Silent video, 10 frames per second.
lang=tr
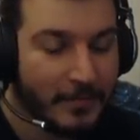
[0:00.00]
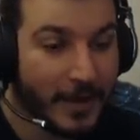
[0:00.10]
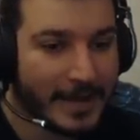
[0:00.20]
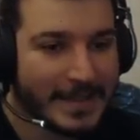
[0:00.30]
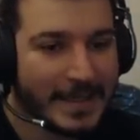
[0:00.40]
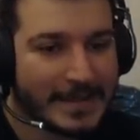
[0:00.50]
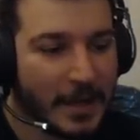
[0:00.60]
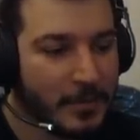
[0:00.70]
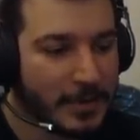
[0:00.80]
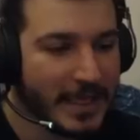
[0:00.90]
fark etti
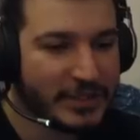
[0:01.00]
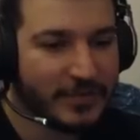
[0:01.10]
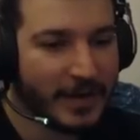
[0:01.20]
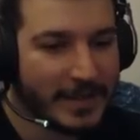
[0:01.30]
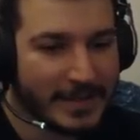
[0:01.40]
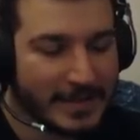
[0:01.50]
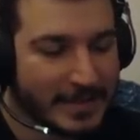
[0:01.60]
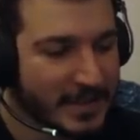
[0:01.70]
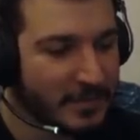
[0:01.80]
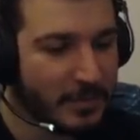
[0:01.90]
ama geç fark etti.
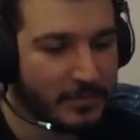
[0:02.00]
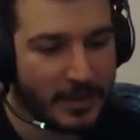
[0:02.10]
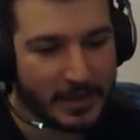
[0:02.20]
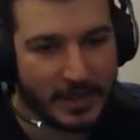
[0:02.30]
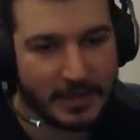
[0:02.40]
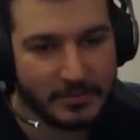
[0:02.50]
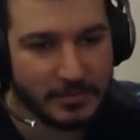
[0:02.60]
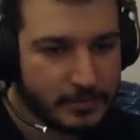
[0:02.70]
Kıyamam ya garibim.